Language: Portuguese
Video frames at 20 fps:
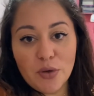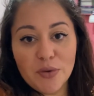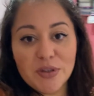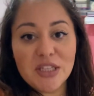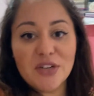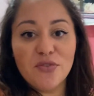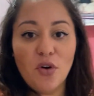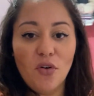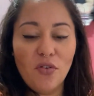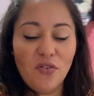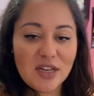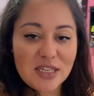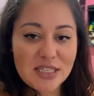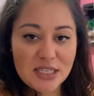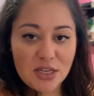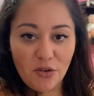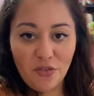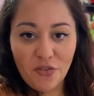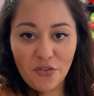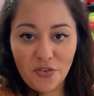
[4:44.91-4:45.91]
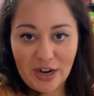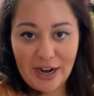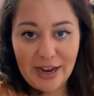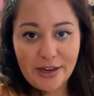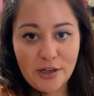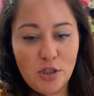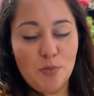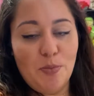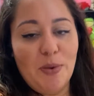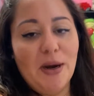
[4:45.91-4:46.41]
Eu ainda vou fazer um
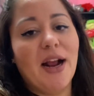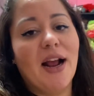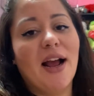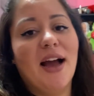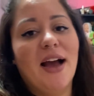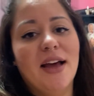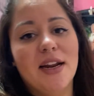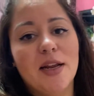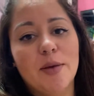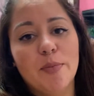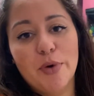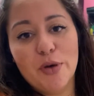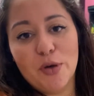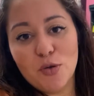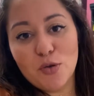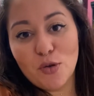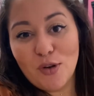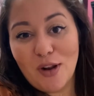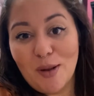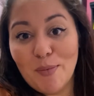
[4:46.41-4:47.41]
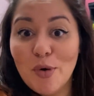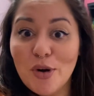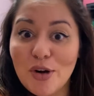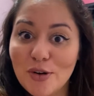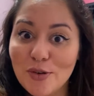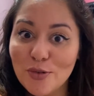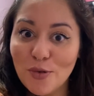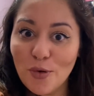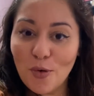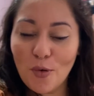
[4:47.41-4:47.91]
frete pra cá, né? Porque eu tô lá
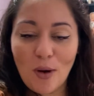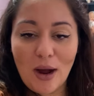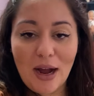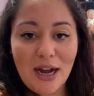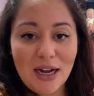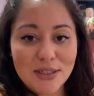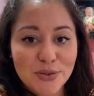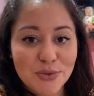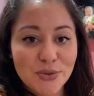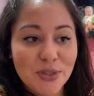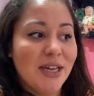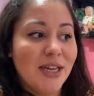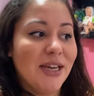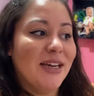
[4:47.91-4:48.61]
morando no quarto.